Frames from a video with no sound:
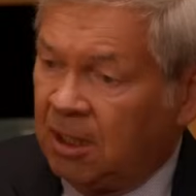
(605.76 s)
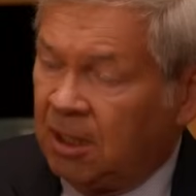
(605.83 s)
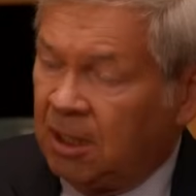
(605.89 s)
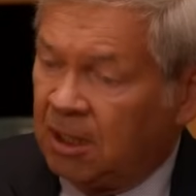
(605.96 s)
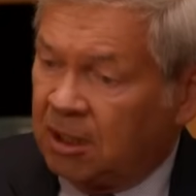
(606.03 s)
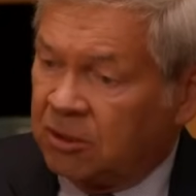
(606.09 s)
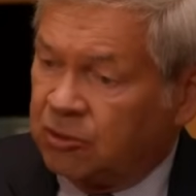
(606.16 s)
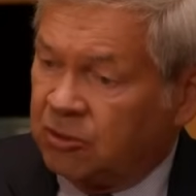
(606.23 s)
–
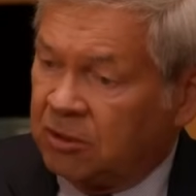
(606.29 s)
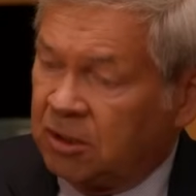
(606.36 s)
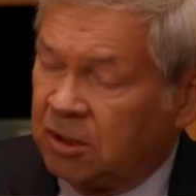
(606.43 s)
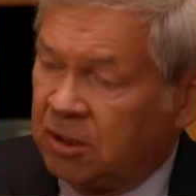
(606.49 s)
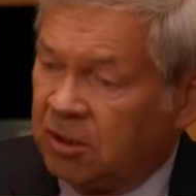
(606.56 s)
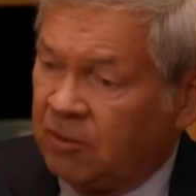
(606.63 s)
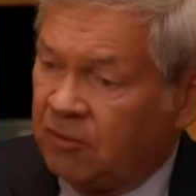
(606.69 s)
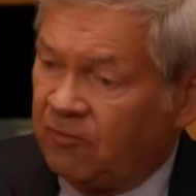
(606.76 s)

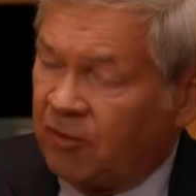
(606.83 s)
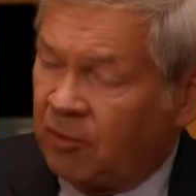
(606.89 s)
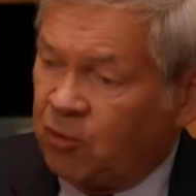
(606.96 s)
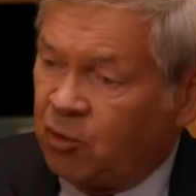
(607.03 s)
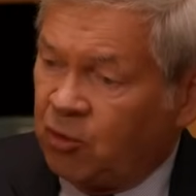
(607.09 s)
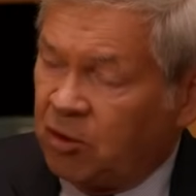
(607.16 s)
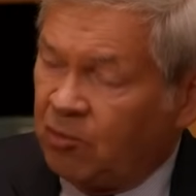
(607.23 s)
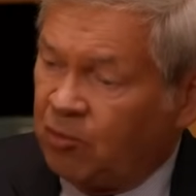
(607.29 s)
которое во
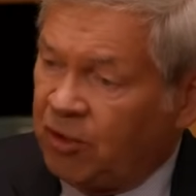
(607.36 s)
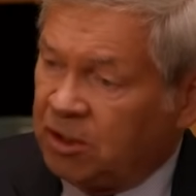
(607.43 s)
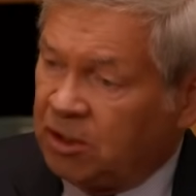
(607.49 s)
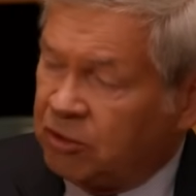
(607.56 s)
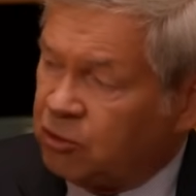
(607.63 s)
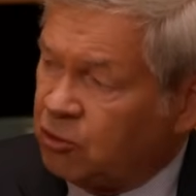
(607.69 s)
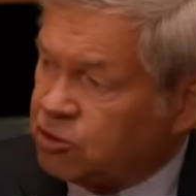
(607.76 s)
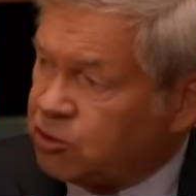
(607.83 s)
многом
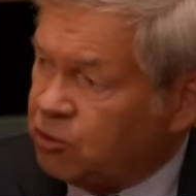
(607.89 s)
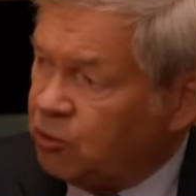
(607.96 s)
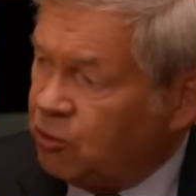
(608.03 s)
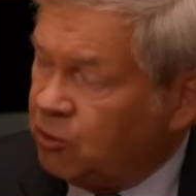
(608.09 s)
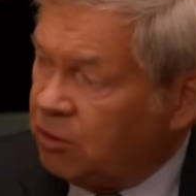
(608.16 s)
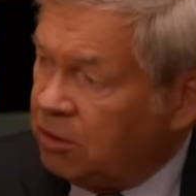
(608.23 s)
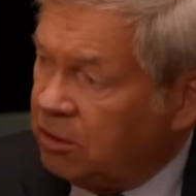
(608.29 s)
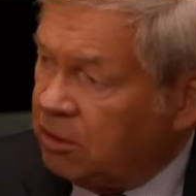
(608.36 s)
было тоже
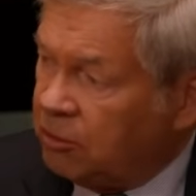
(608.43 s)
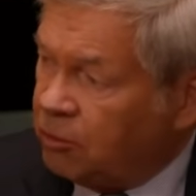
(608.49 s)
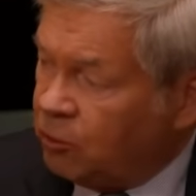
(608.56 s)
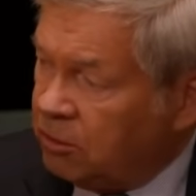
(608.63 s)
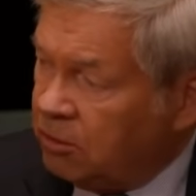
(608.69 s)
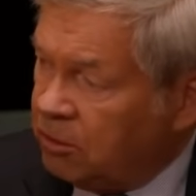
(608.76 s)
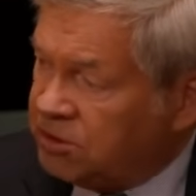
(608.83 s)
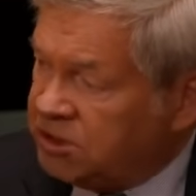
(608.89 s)
у э,
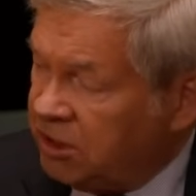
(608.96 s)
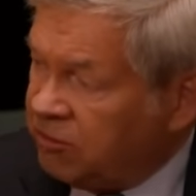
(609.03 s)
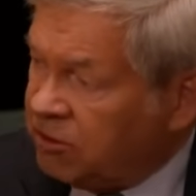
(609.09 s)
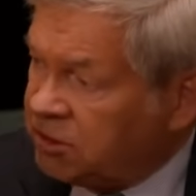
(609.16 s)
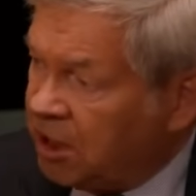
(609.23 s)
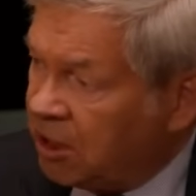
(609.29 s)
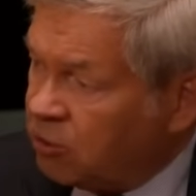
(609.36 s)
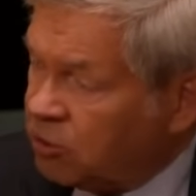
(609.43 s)
ну, э,
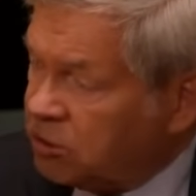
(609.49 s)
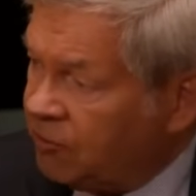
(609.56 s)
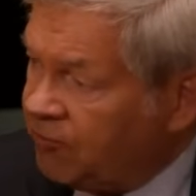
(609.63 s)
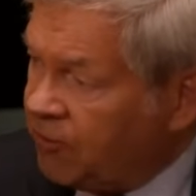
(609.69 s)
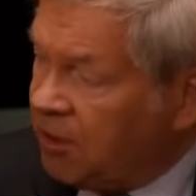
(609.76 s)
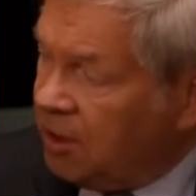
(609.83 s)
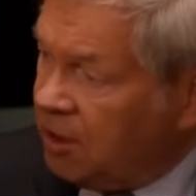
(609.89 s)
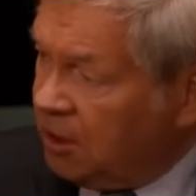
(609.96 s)
северных
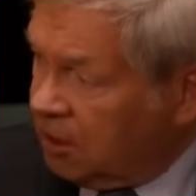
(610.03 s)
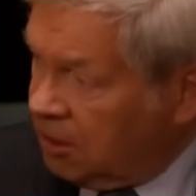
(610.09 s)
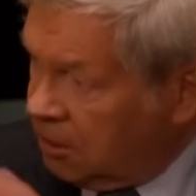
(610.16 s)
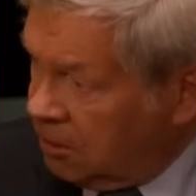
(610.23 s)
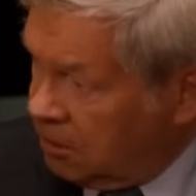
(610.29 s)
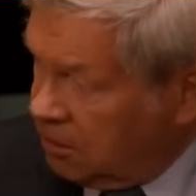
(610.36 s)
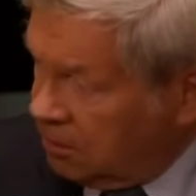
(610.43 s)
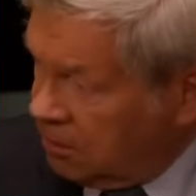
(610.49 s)
народов
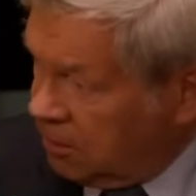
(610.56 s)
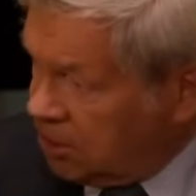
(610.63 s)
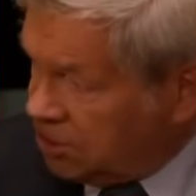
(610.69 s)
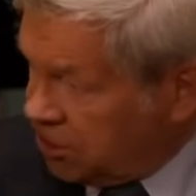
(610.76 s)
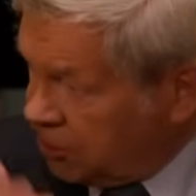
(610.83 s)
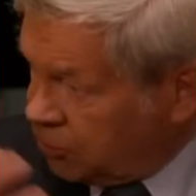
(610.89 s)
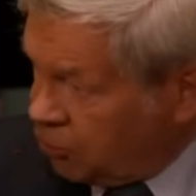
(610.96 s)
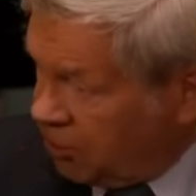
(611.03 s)
э, на
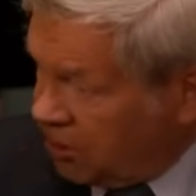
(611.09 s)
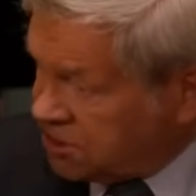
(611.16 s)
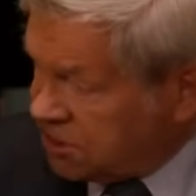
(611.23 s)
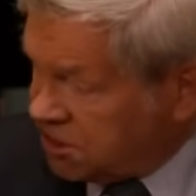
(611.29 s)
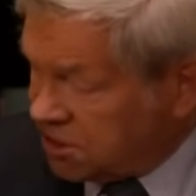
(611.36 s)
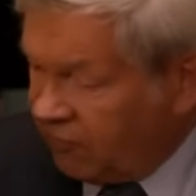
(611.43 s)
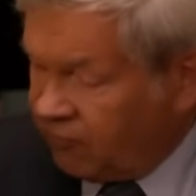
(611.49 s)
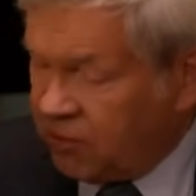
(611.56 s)
территории
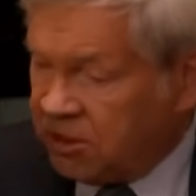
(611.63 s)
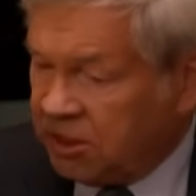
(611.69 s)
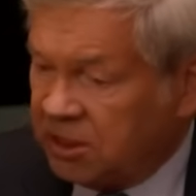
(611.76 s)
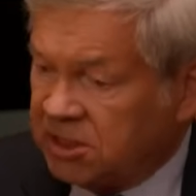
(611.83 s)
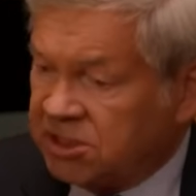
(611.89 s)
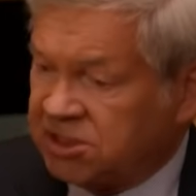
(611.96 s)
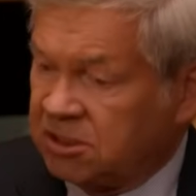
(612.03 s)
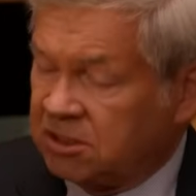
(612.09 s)
Российской
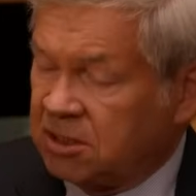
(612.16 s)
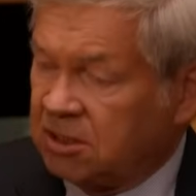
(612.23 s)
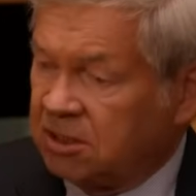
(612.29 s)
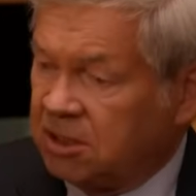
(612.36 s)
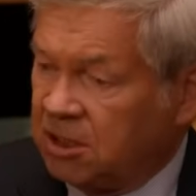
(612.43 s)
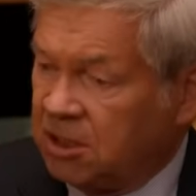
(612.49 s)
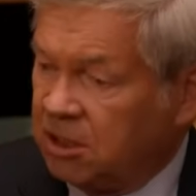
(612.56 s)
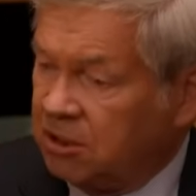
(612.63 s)
Федерации.
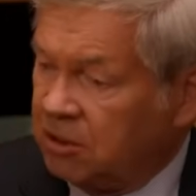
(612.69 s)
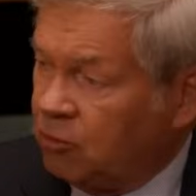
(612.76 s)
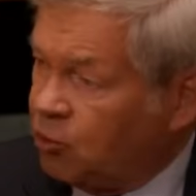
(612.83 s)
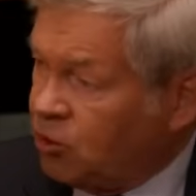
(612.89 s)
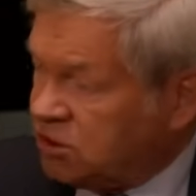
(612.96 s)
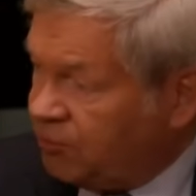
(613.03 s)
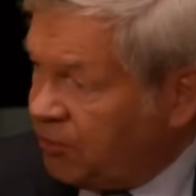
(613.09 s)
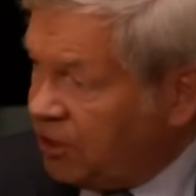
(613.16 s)
Когда
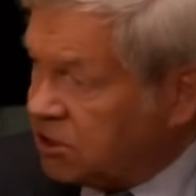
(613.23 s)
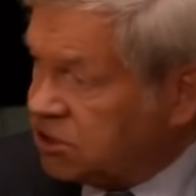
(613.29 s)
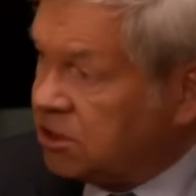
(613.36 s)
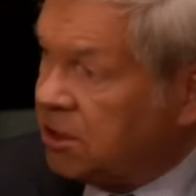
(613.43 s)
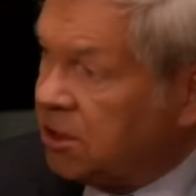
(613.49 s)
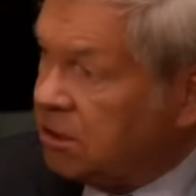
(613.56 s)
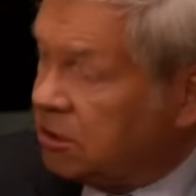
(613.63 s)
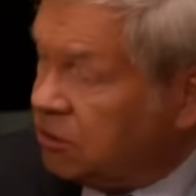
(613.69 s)
гость
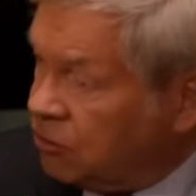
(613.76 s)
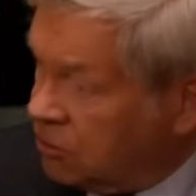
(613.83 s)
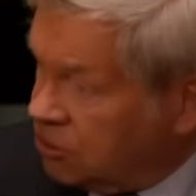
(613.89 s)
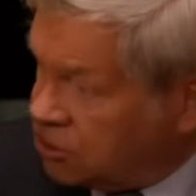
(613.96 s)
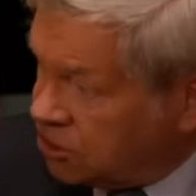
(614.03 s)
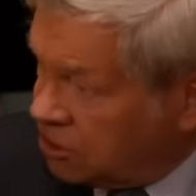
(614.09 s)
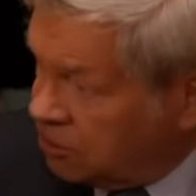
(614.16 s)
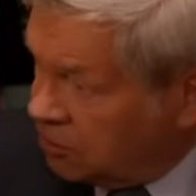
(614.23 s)
приезжает, то
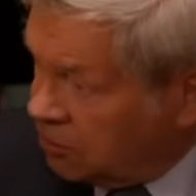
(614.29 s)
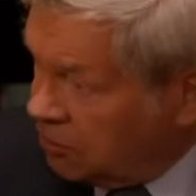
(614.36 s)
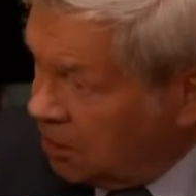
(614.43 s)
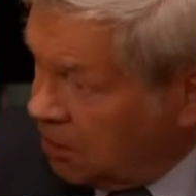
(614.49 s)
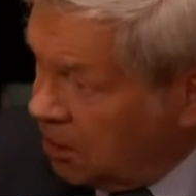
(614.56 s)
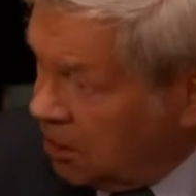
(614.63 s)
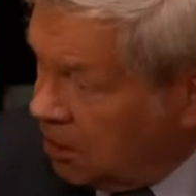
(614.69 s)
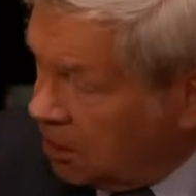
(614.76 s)
жену
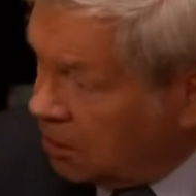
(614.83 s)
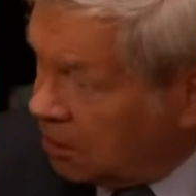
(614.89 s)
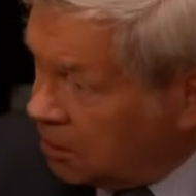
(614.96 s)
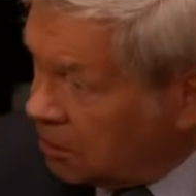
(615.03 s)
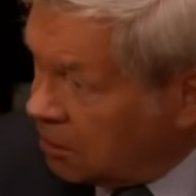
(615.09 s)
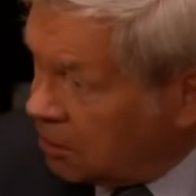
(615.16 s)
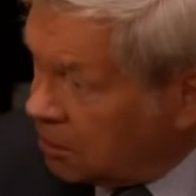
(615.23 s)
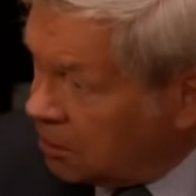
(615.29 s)

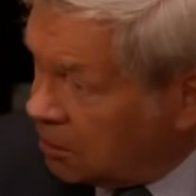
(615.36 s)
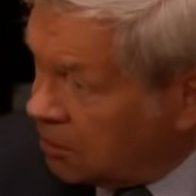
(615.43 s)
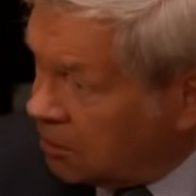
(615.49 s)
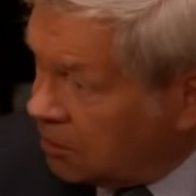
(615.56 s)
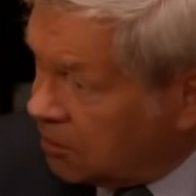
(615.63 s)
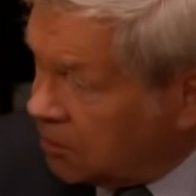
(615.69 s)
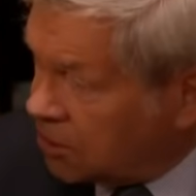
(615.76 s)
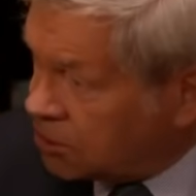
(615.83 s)
э,
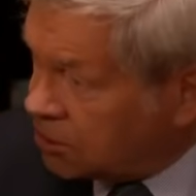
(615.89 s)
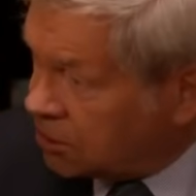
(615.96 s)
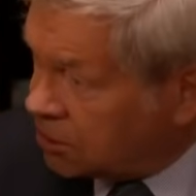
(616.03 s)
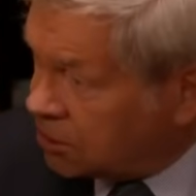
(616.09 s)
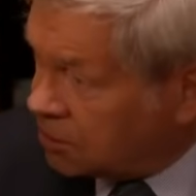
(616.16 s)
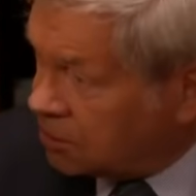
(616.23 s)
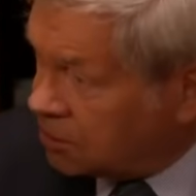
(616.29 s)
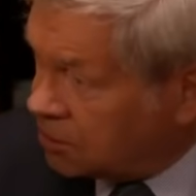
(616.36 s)

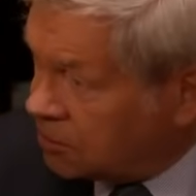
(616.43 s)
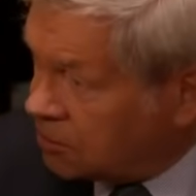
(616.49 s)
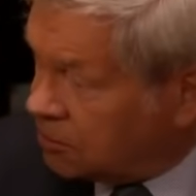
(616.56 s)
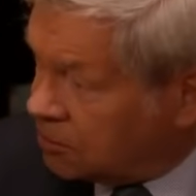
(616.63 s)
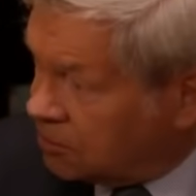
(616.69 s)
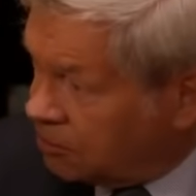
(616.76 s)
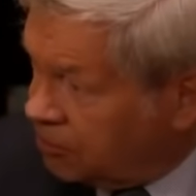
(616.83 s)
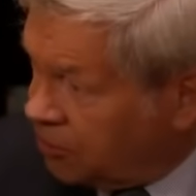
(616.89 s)
значит, э,
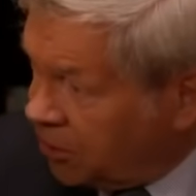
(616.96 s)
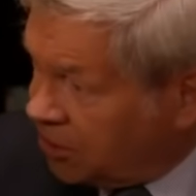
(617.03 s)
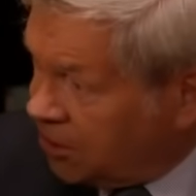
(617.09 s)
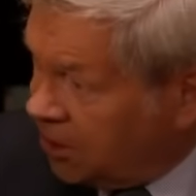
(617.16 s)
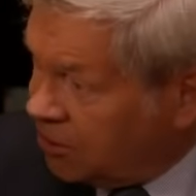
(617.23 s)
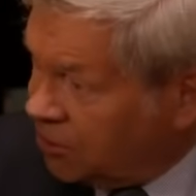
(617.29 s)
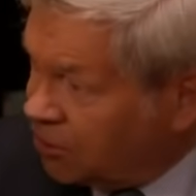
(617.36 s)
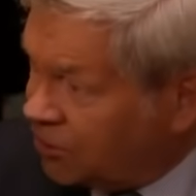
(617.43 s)

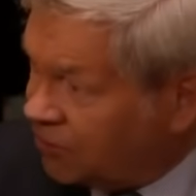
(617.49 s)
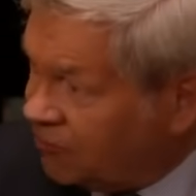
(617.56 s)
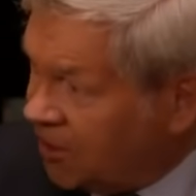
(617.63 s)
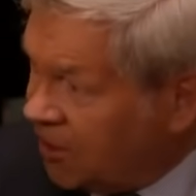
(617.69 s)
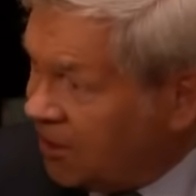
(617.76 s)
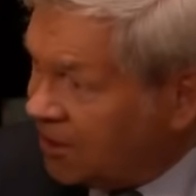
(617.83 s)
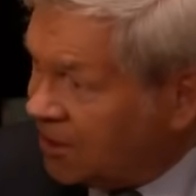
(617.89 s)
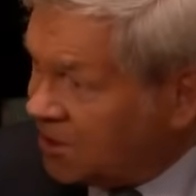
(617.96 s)
передают,
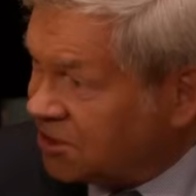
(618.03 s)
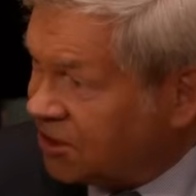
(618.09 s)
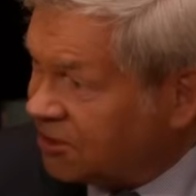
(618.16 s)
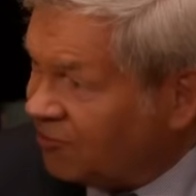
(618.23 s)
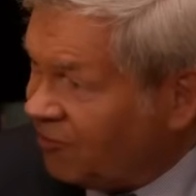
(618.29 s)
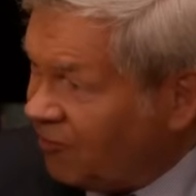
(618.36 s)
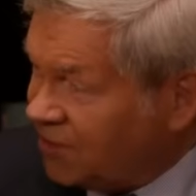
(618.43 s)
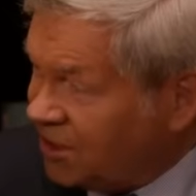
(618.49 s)
так да.
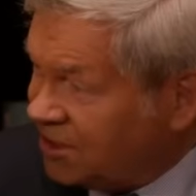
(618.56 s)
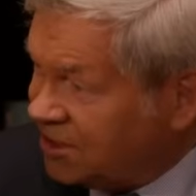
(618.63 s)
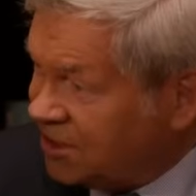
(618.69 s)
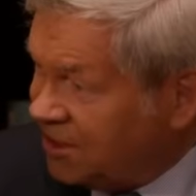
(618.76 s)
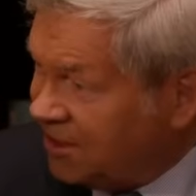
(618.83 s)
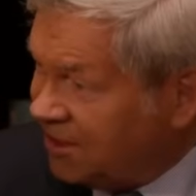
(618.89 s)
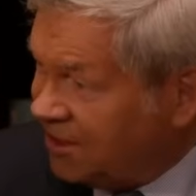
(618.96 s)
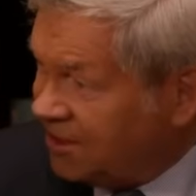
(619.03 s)
сказать, во
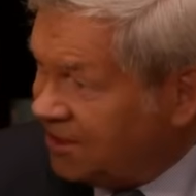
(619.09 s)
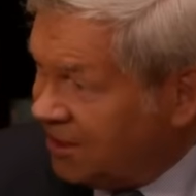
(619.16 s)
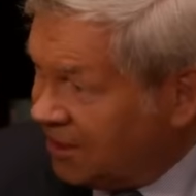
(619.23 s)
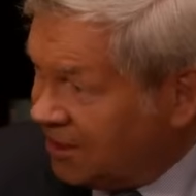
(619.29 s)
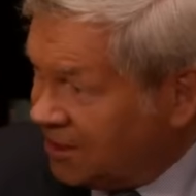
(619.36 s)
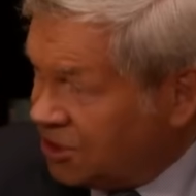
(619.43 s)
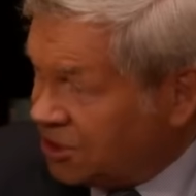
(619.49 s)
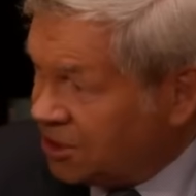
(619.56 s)
владение
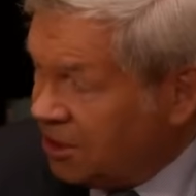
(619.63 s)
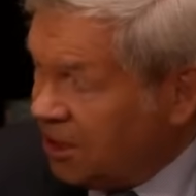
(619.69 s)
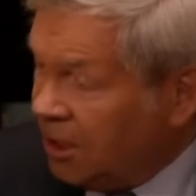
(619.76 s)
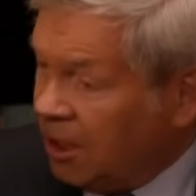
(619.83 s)
на ночь.